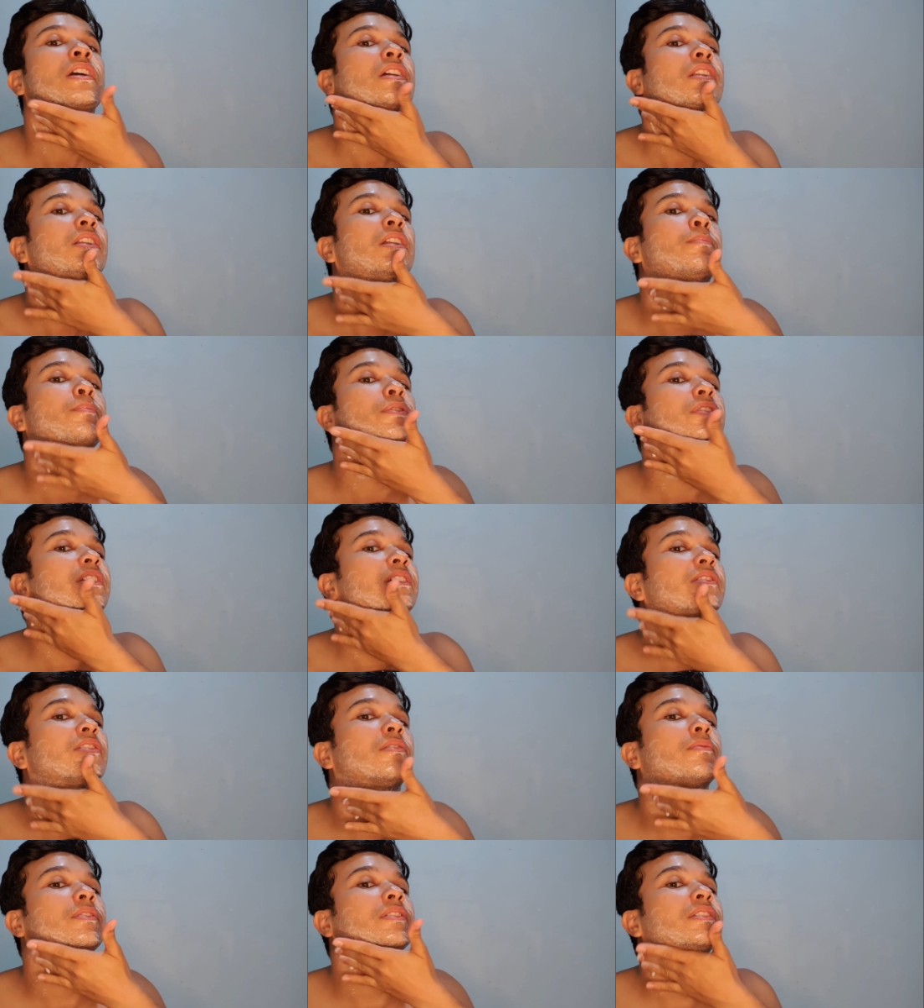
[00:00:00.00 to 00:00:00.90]
Depois é
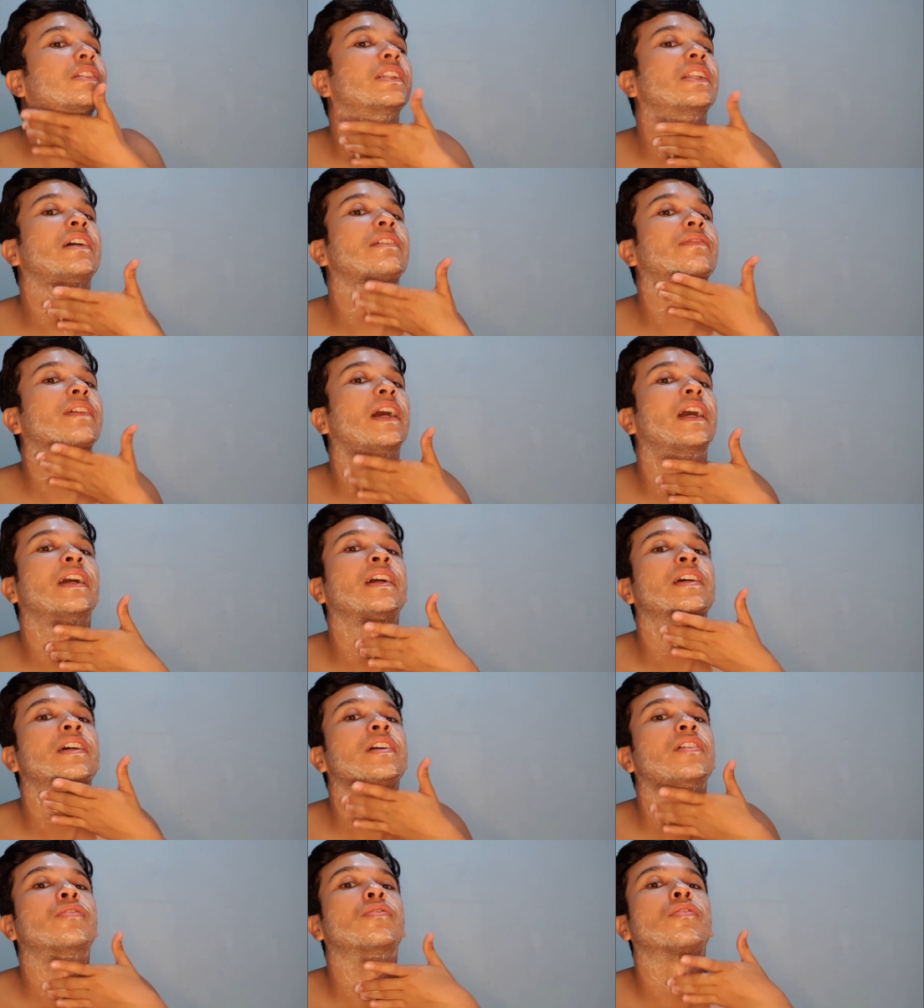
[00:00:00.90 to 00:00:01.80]
só você lavar
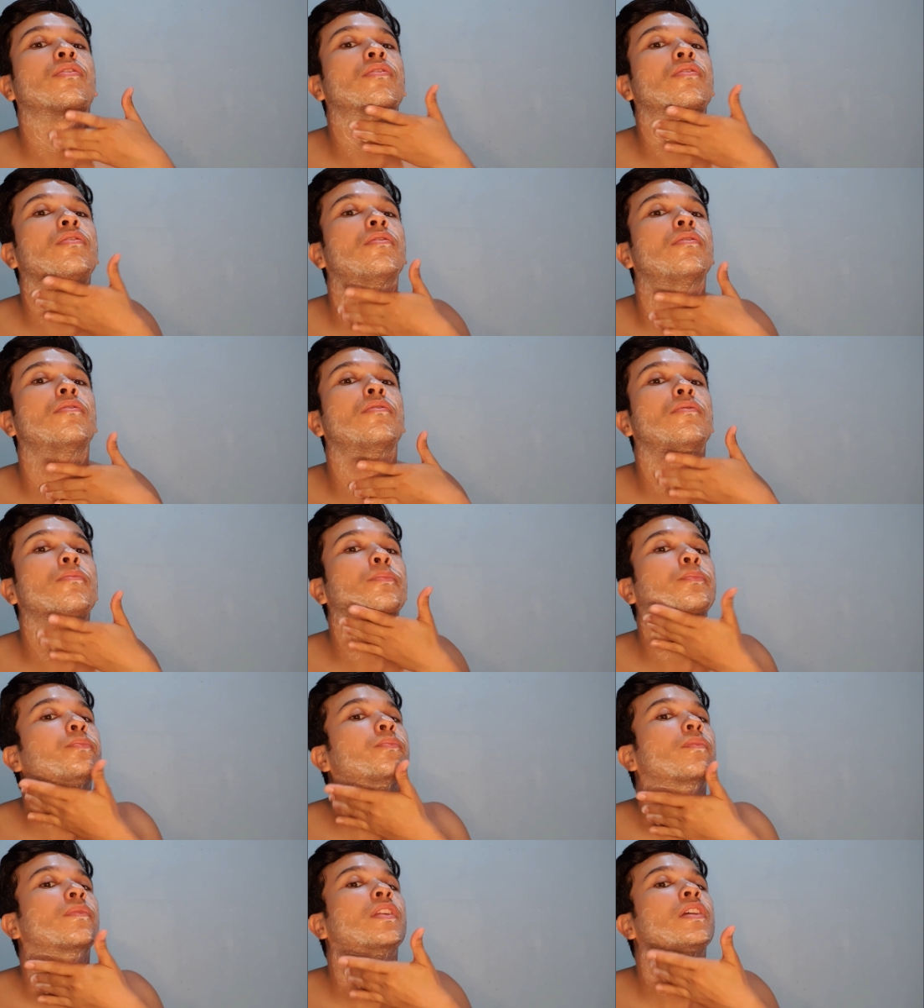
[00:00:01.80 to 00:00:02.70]
com
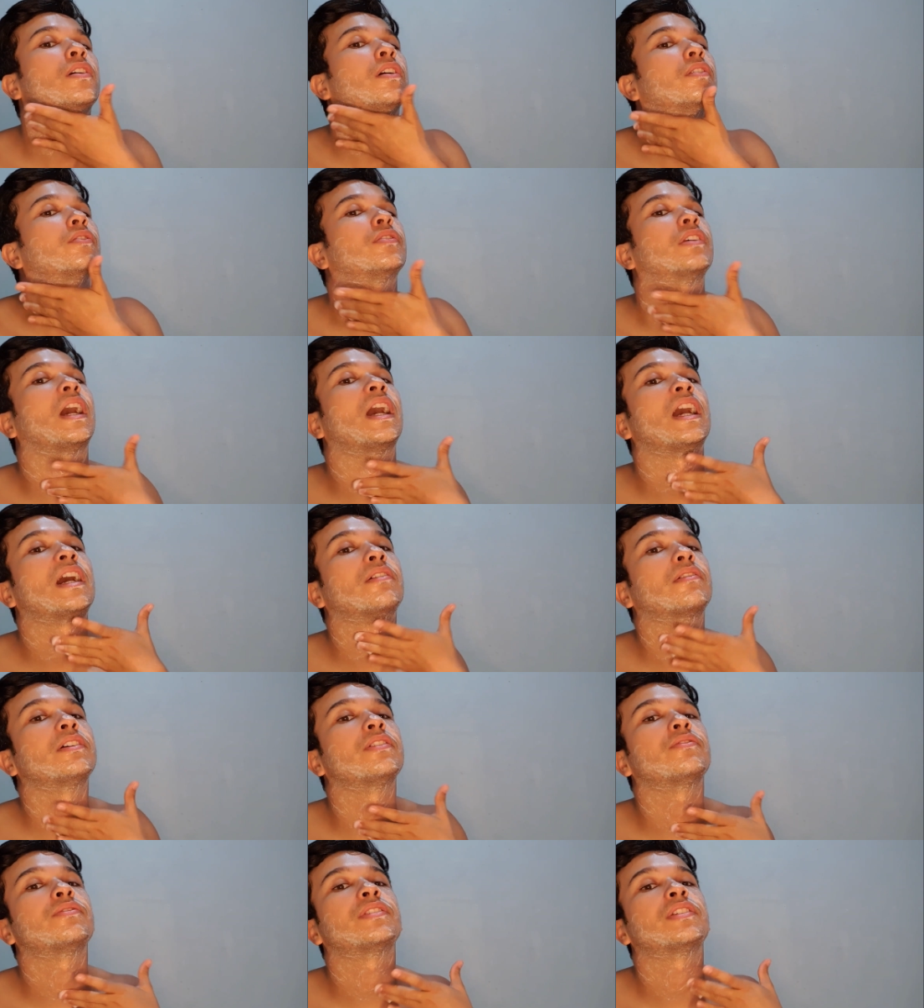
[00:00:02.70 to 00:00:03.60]

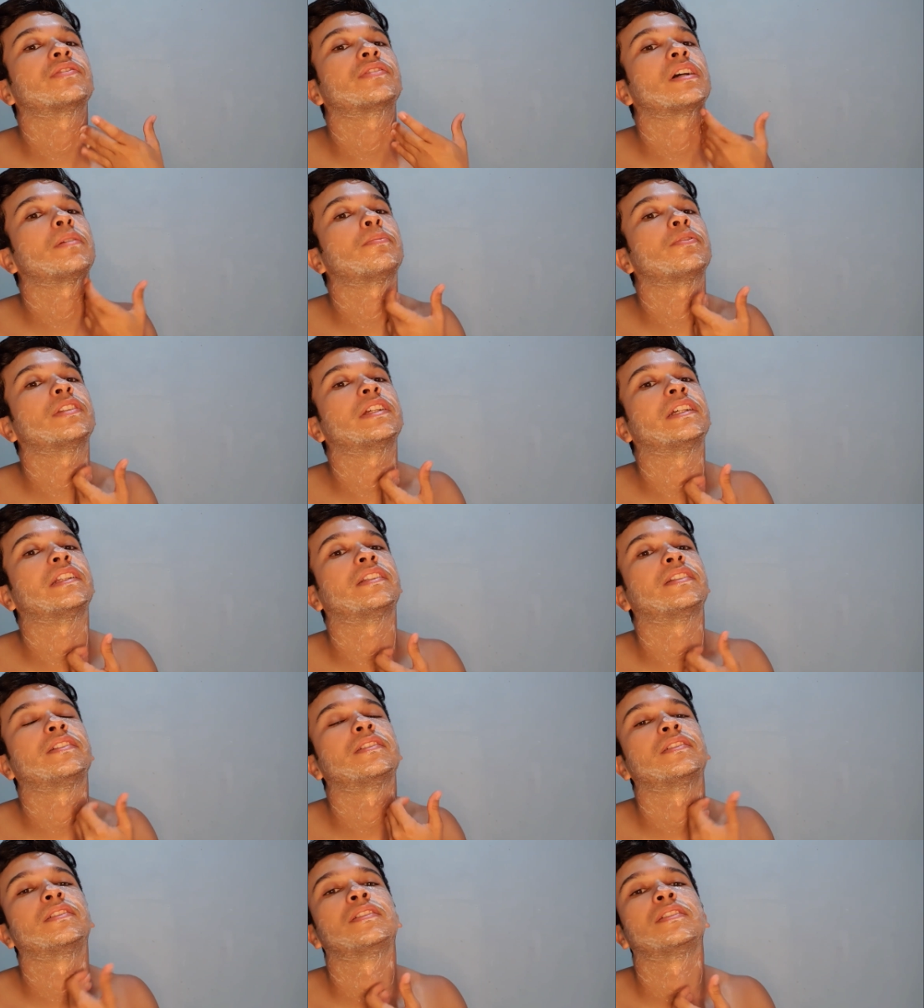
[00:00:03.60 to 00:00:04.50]
água e o seu
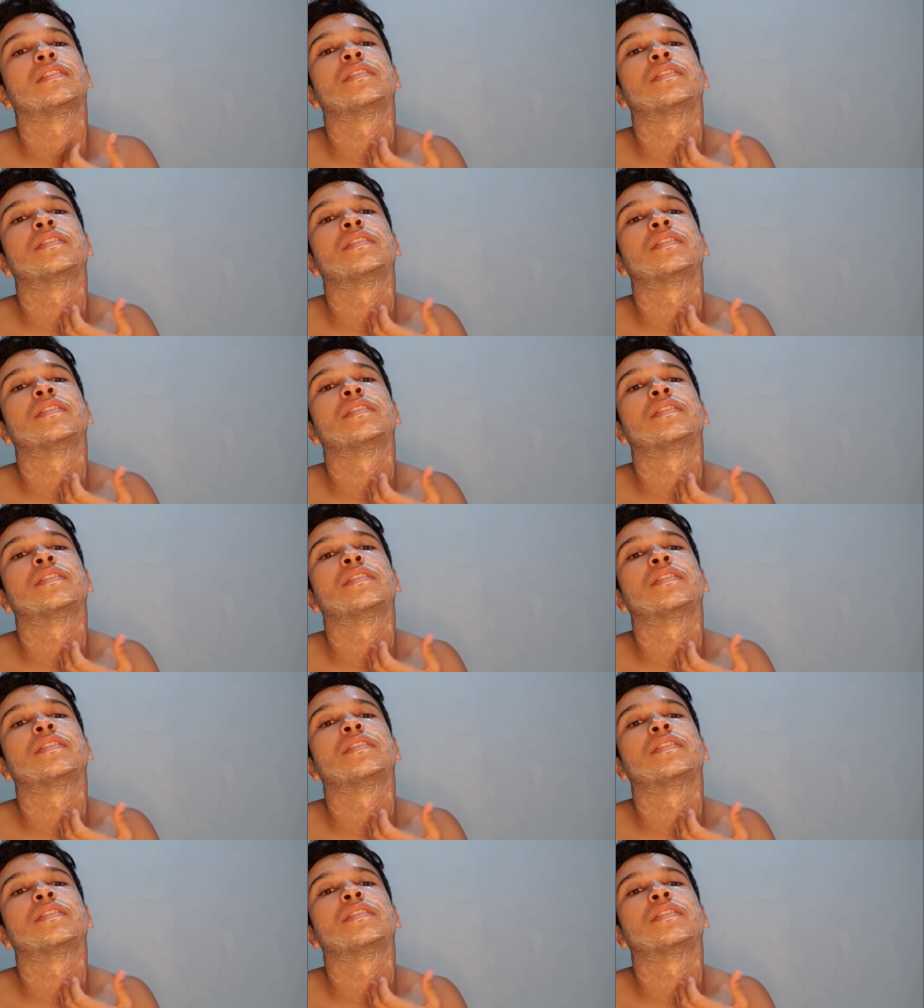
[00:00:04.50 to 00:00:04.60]
sabonete.